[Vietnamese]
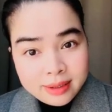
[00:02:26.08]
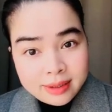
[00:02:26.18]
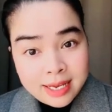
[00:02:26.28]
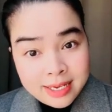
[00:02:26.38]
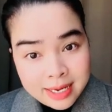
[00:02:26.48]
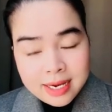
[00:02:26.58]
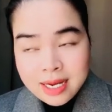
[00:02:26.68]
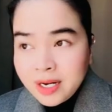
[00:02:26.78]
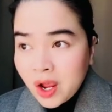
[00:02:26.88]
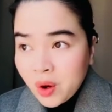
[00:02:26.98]
tại vì
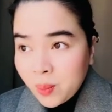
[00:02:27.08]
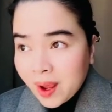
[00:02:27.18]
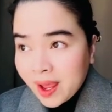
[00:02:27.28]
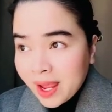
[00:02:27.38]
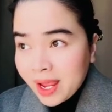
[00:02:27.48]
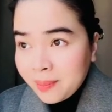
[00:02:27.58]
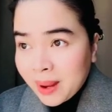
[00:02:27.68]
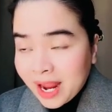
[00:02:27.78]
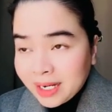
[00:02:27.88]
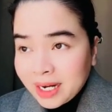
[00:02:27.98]
nếu mà
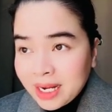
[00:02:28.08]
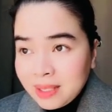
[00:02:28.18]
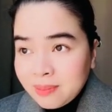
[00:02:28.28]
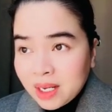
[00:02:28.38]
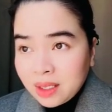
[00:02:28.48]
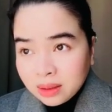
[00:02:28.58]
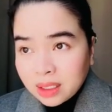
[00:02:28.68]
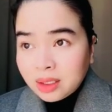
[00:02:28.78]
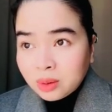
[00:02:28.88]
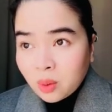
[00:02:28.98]
bạn này mà thức
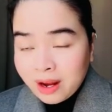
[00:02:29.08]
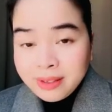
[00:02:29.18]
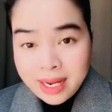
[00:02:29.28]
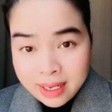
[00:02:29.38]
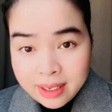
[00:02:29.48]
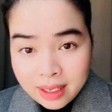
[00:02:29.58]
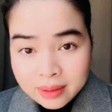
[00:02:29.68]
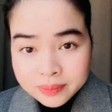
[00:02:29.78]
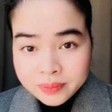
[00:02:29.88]
tỉnh toàn diện á